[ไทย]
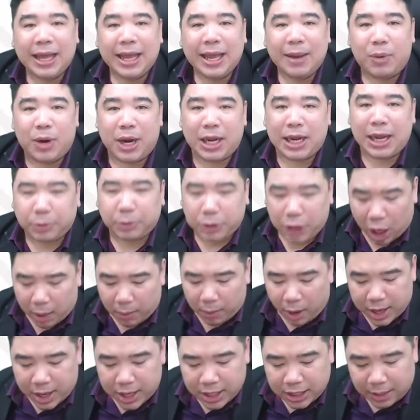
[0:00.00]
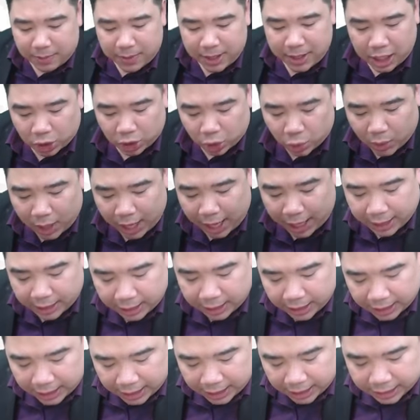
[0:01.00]
เพราะฉะนั้นคำตอบข้อนี้จะมีกี่ตัว
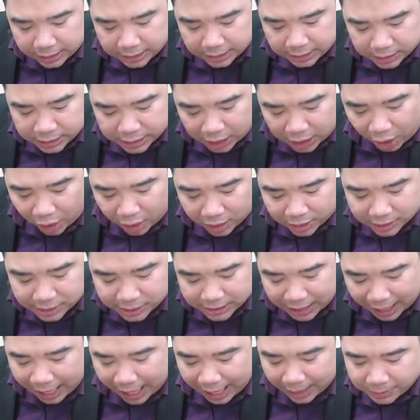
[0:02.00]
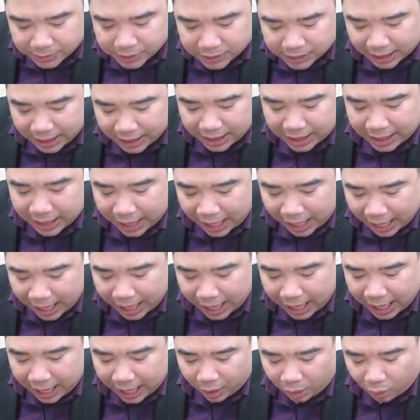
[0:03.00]
หนึ่งสองสามสี่ห้า
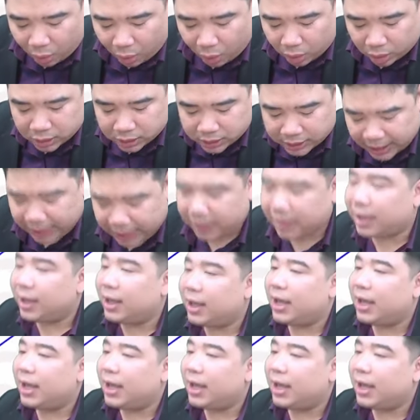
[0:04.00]
หกเจ็ด